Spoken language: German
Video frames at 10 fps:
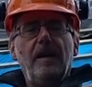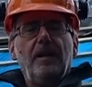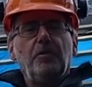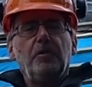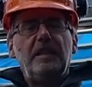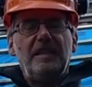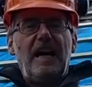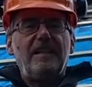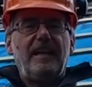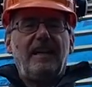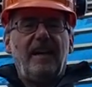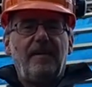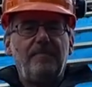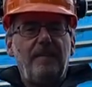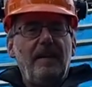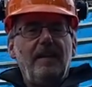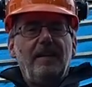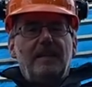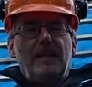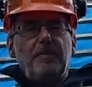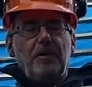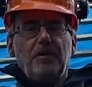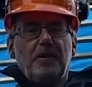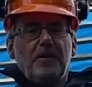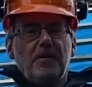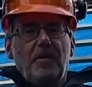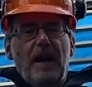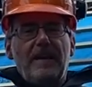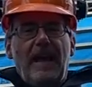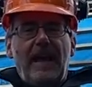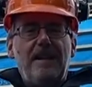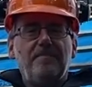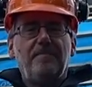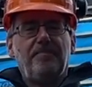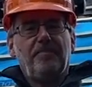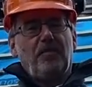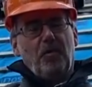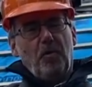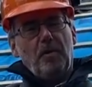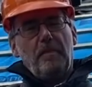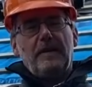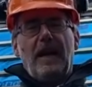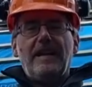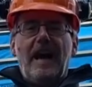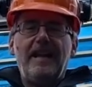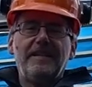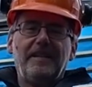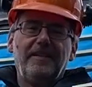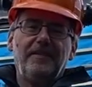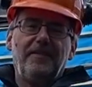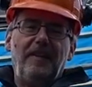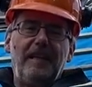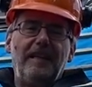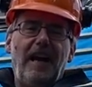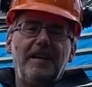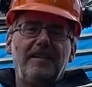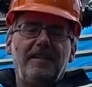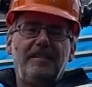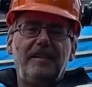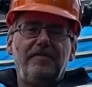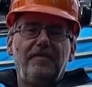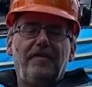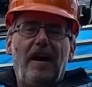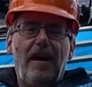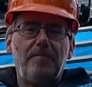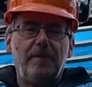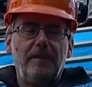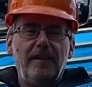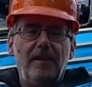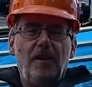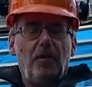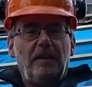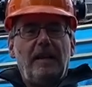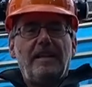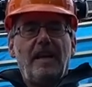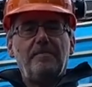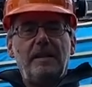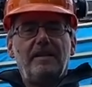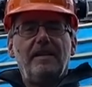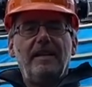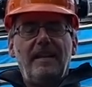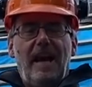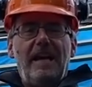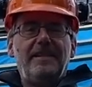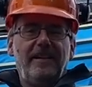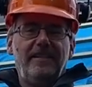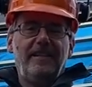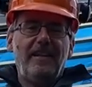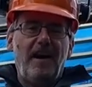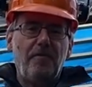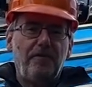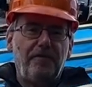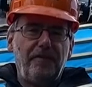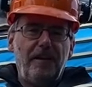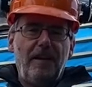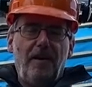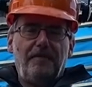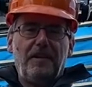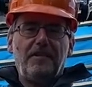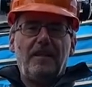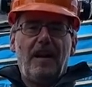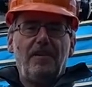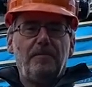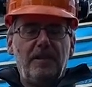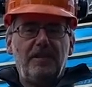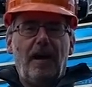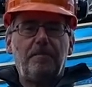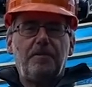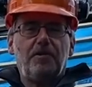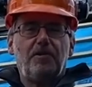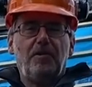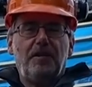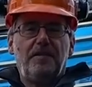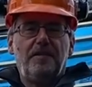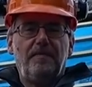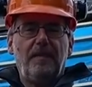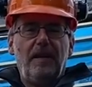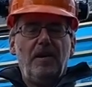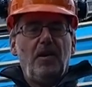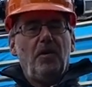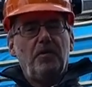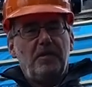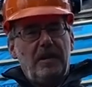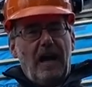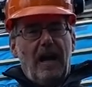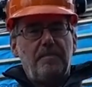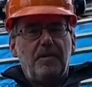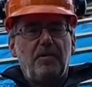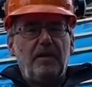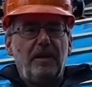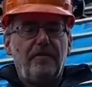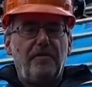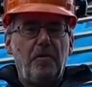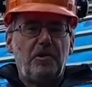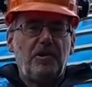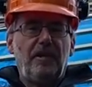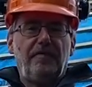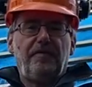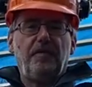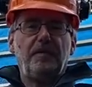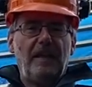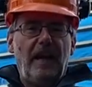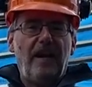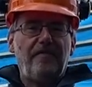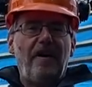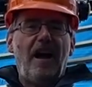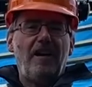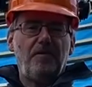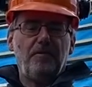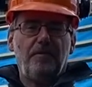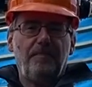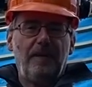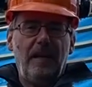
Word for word: Nun, die Dachdecker, die benutzen so einen Helm oder mit einer anderen, weniger attraktiven Farbe und klettern mit Leitern hinauf auf das Dach, um nicht abzustürzen. Und sie haben so ihre Vorschriften und ihre Erfahrung.